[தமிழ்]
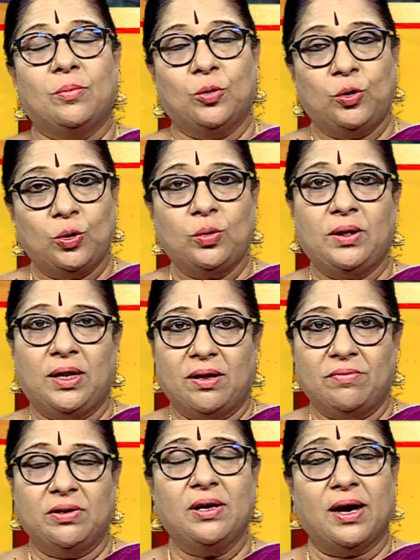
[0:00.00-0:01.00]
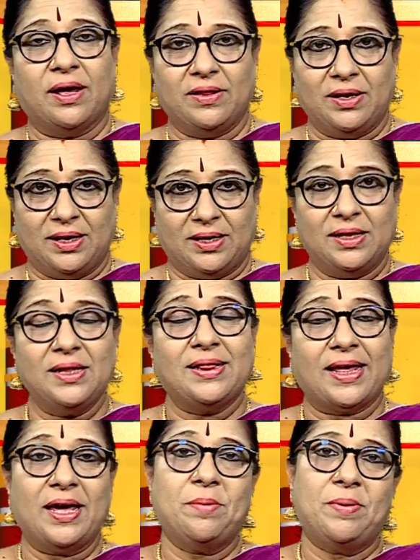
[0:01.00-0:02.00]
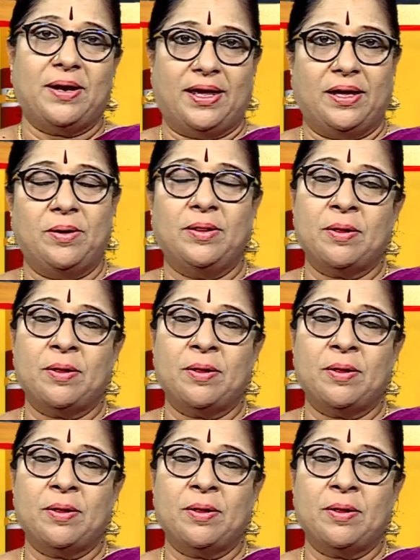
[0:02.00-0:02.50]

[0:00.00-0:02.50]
முழு நிலவு அதிலிருந்து தேய்பிரை